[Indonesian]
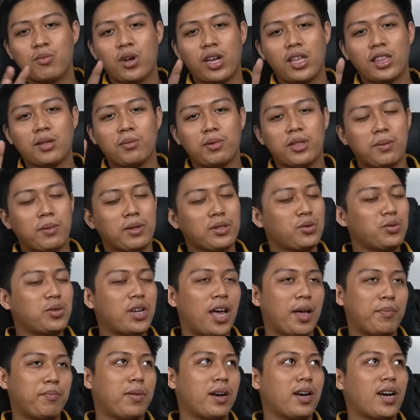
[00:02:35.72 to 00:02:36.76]
Mungkin teman-teman
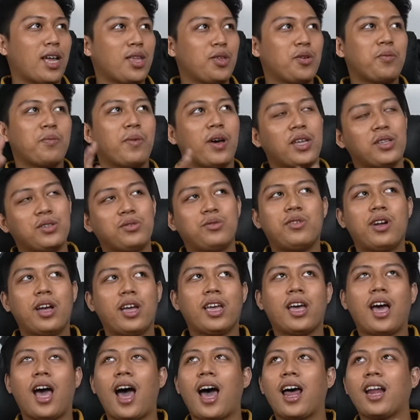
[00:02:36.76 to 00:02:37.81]
sudah pernah nyobain juga
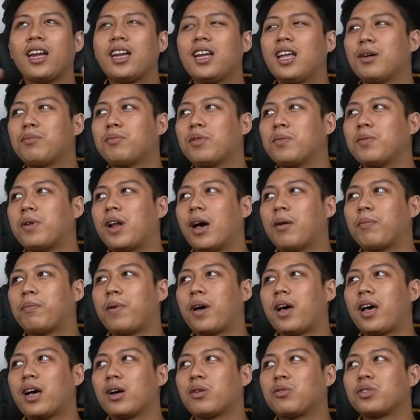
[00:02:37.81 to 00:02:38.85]
ya. Ada
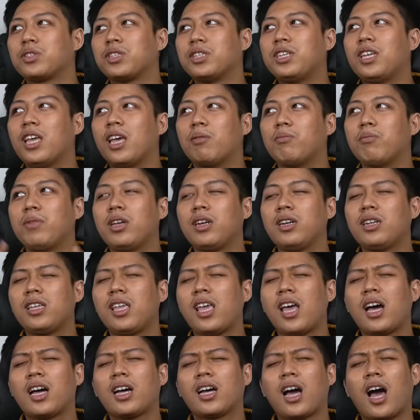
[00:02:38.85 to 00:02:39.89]
beberapa kursi gaming
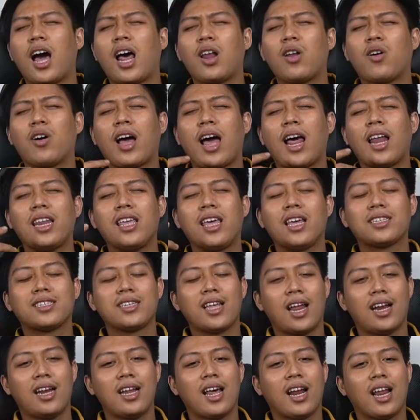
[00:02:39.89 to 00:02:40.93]
yang kalau kalian
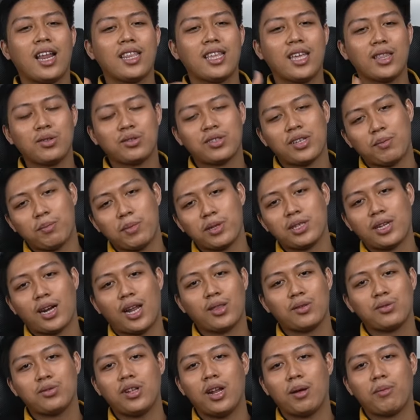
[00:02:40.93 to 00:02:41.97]
sandarannya itu sampai
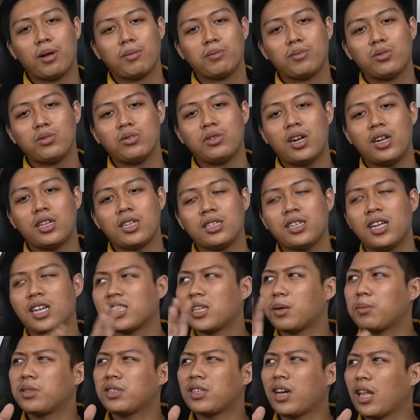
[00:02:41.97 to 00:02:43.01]
180 derajat nggak
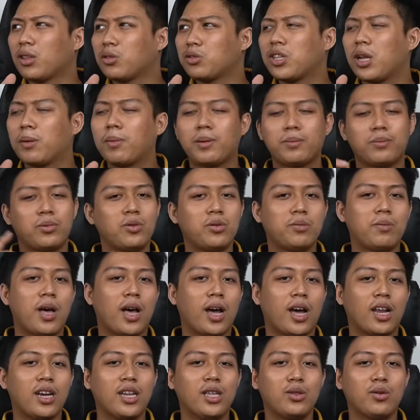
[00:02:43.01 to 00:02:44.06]
sampai 180
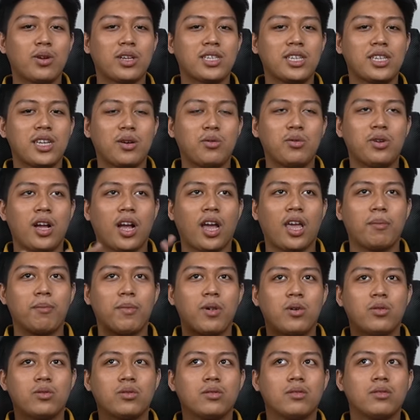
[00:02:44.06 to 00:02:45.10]
bahkan itu rasanya udah kayak
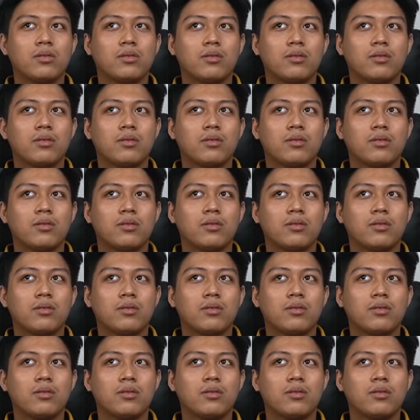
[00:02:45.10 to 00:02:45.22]
mau